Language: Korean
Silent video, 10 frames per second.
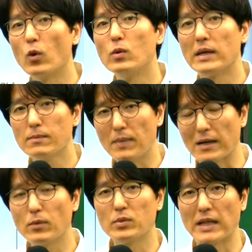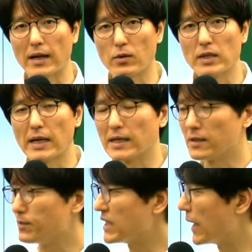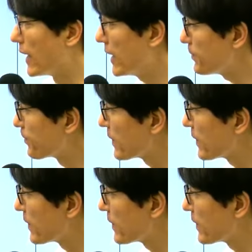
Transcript: 올바른 방법이다라고 생각이 듭니다.